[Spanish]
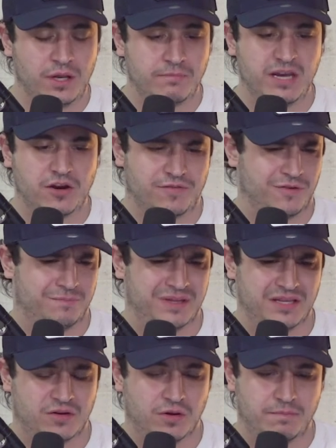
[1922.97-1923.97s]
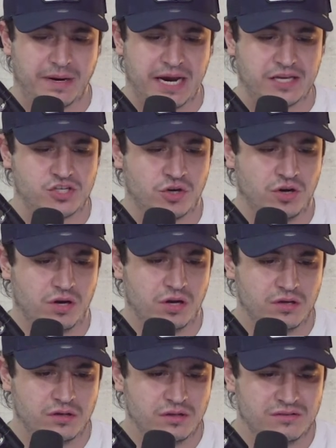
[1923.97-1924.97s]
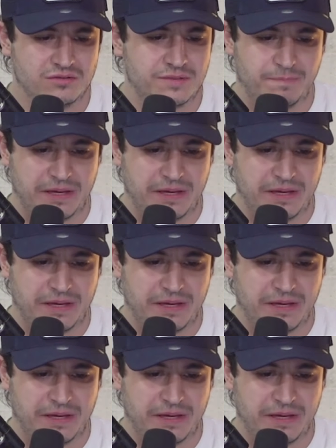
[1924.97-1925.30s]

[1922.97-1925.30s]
el micrófono pendejo, el penacho no sé,